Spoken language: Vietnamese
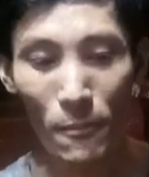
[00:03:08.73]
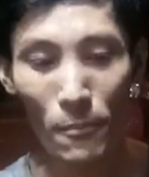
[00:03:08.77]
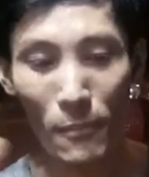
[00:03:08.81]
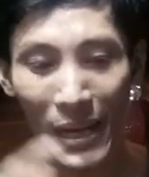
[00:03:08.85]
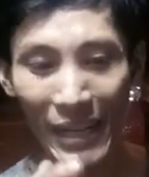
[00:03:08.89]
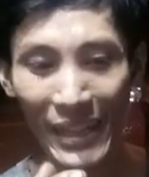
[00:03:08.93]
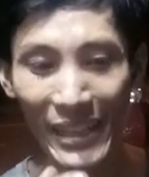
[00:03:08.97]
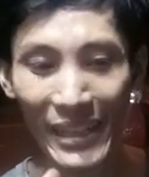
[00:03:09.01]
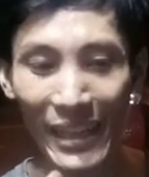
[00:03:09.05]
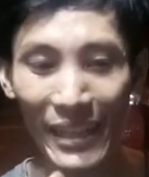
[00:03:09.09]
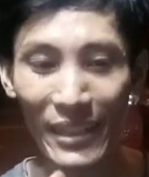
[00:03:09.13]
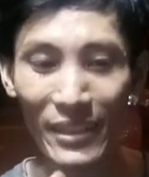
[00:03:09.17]

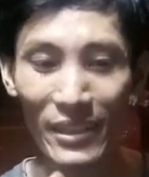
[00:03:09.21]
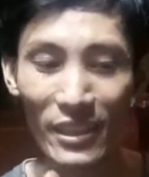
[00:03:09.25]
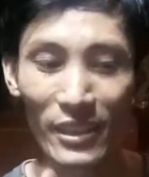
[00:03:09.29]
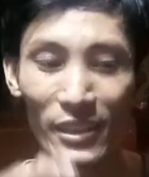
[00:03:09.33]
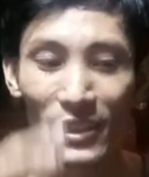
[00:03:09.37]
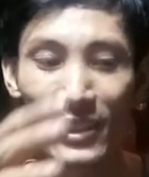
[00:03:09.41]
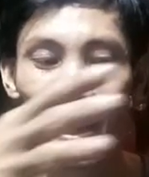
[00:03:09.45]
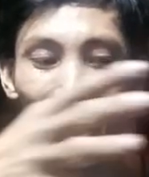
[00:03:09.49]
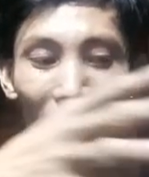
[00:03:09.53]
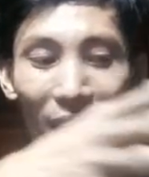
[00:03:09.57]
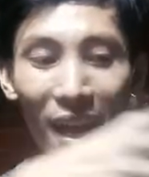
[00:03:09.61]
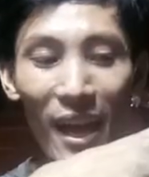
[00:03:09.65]
máy này
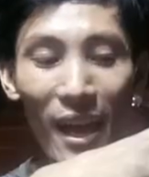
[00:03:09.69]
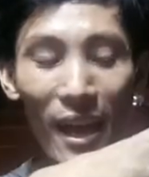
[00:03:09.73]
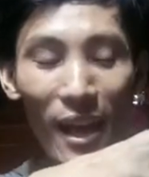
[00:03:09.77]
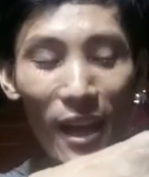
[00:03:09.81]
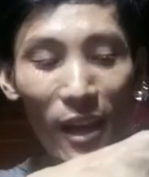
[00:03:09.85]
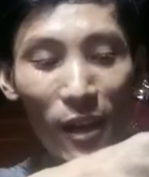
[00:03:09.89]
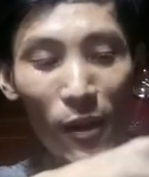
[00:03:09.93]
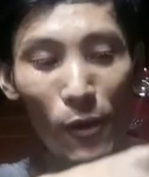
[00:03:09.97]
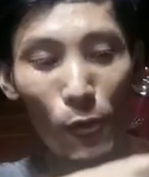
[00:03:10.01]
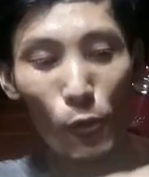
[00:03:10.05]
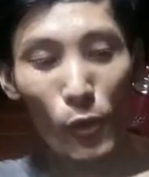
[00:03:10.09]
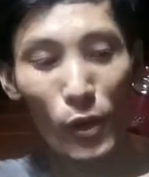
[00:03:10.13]
thì
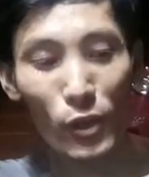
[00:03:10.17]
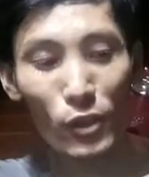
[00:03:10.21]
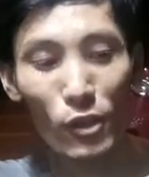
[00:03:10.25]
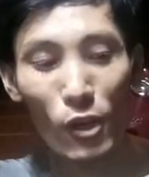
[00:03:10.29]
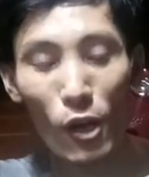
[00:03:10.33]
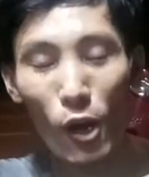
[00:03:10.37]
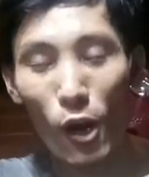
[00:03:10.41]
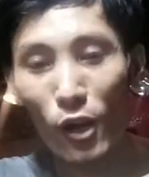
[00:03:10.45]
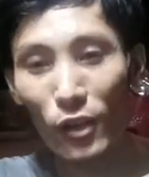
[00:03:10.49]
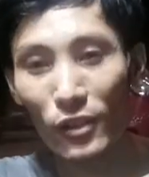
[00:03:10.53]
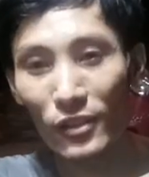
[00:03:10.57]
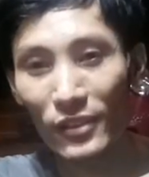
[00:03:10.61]
uh, nguyên
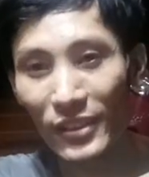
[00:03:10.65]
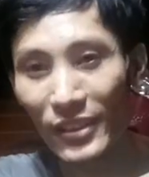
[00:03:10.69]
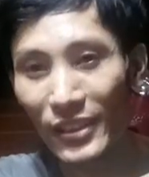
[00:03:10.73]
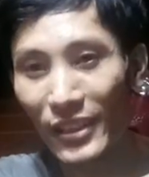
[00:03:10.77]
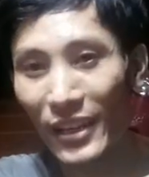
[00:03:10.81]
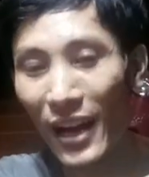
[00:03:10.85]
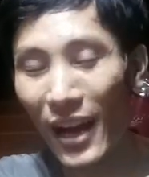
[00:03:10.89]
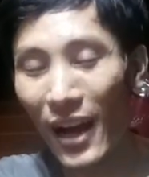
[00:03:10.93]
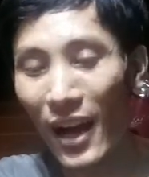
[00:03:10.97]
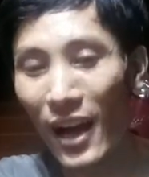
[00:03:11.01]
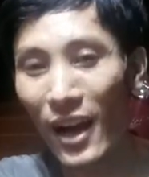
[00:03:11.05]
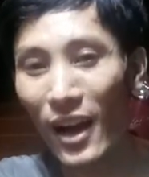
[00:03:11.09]
con thì
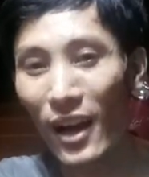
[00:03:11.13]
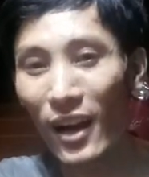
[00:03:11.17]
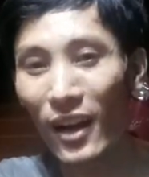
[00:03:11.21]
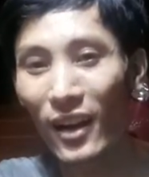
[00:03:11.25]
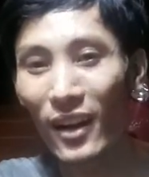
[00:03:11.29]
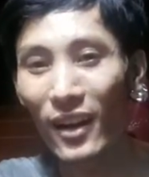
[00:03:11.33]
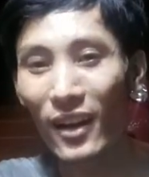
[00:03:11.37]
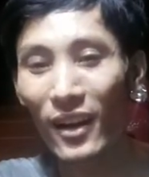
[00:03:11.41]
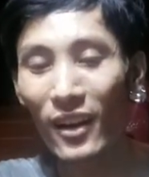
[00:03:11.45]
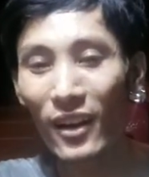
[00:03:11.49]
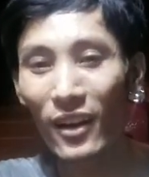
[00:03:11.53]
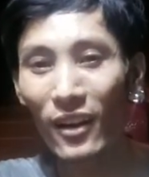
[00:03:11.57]
uh,
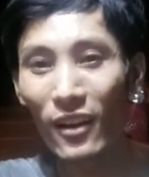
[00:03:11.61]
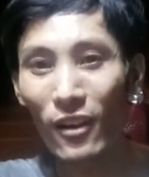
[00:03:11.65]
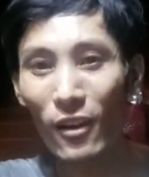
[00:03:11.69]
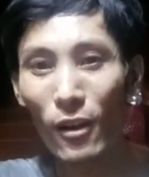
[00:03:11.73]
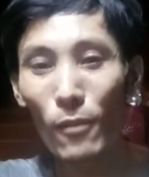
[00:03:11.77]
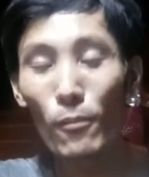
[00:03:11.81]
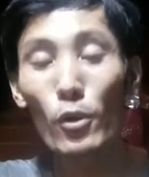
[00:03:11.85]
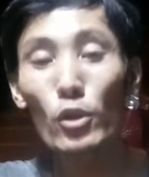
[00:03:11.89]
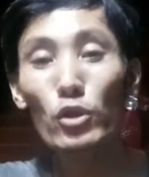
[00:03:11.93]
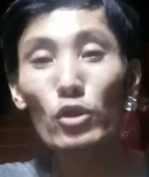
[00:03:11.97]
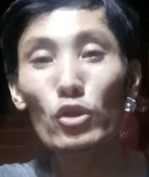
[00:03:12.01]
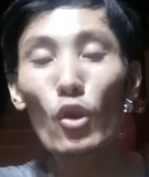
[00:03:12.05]

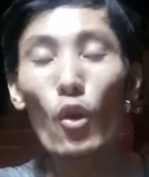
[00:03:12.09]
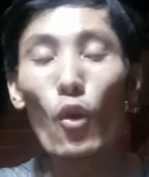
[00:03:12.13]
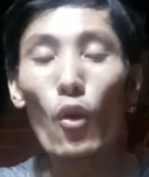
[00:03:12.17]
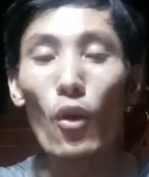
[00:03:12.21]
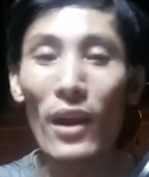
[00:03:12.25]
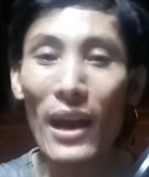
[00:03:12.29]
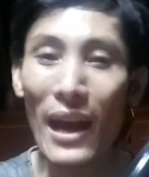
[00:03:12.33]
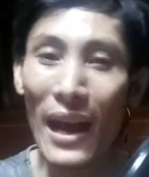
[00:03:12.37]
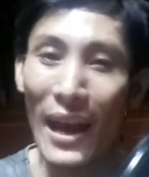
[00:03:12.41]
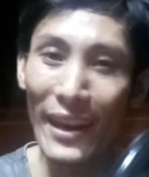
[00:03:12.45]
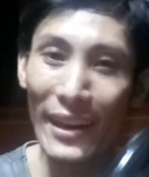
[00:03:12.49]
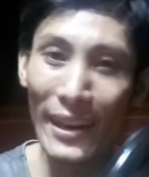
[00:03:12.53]
có một
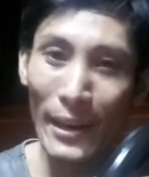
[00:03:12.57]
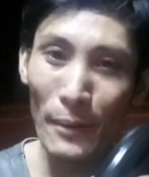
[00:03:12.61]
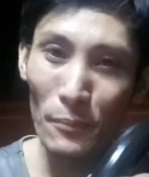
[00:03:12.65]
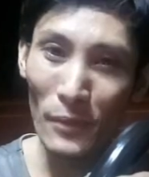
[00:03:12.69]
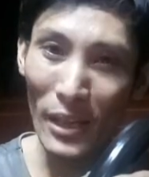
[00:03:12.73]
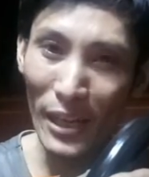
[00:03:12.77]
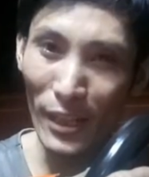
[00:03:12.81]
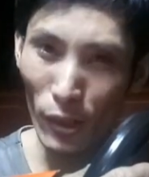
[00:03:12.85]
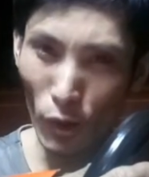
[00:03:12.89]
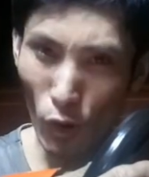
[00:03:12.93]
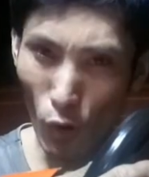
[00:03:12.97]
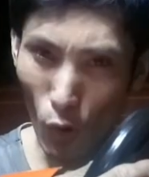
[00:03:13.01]
số cái em
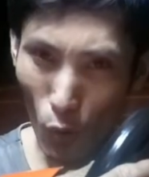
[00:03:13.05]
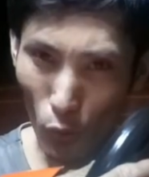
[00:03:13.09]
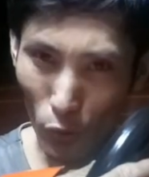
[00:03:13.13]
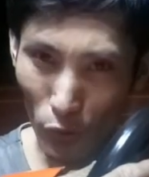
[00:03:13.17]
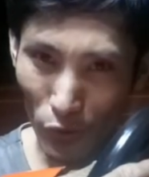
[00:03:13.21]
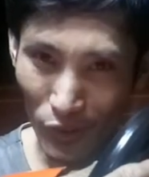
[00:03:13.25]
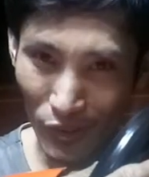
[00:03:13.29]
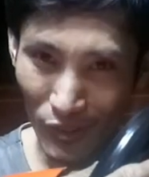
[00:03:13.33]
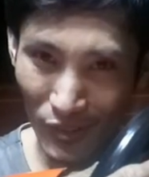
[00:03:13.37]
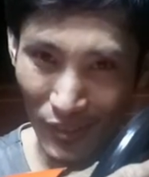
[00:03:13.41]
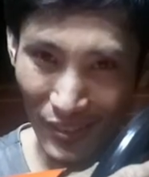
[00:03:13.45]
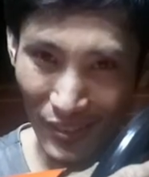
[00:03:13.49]
thay rồi